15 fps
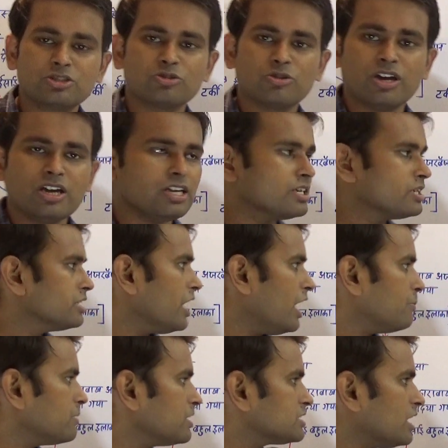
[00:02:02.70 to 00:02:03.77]
जो हैं ये
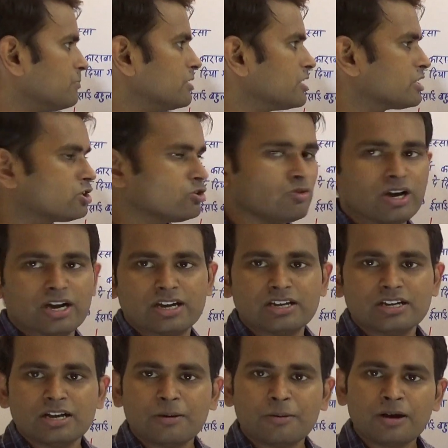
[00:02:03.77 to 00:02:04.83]
आमने सामने क्यों हैं
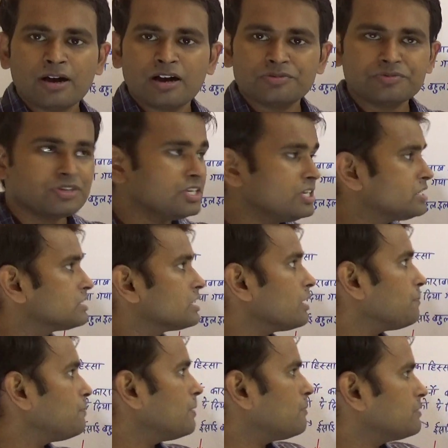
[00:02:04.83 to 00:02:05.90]
इस
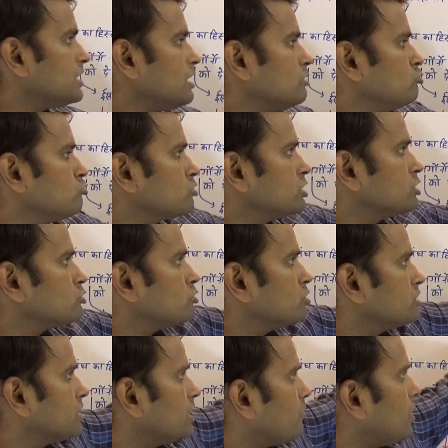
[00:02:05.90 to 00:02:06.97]
तरफ मैं बता दूं कि जो
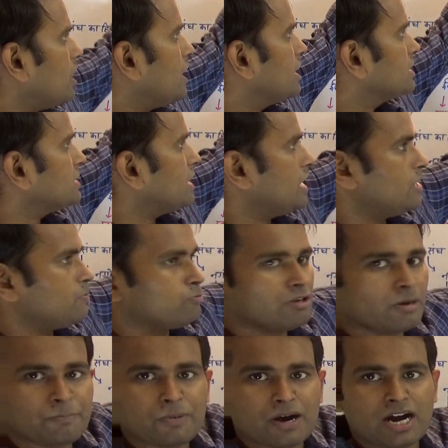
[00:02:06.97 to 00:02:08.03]
ये वाला एरिया है
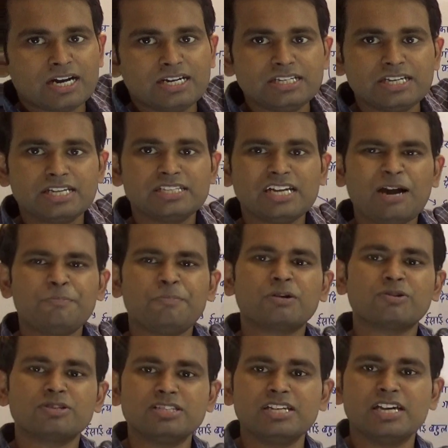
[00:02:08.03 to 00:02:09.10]
पूरा पहाड़ी एरिया
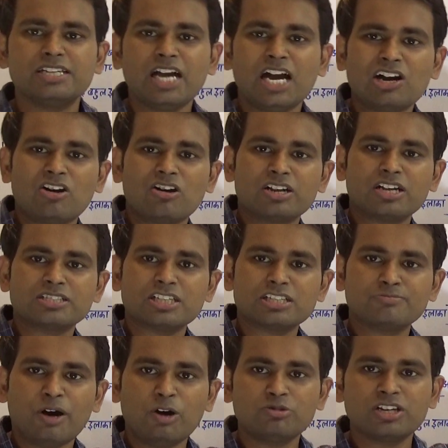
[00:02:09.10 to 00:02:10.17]
पर्वतीय एरिया कॉकेसस
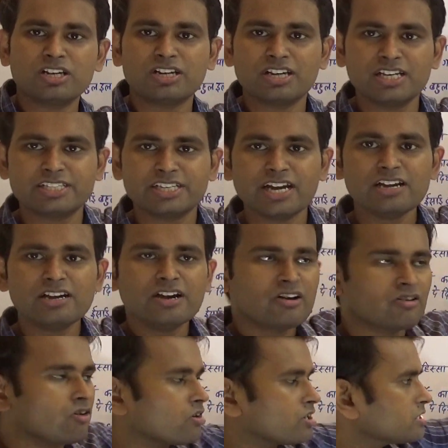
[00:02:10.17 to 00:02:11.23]
माउंटेन रेंज है
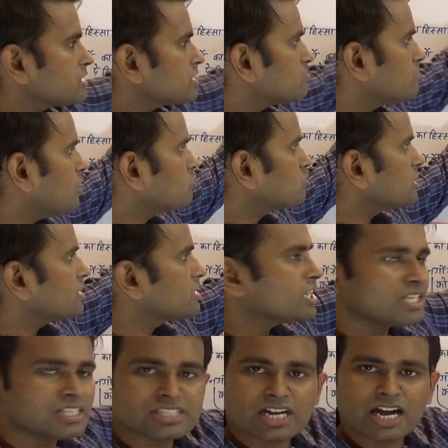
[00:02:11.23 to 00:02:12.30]
कॉकेसस माउंटेन
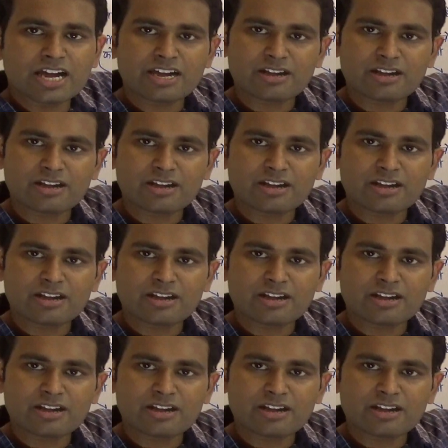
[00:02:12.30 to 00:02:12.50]
रेंज का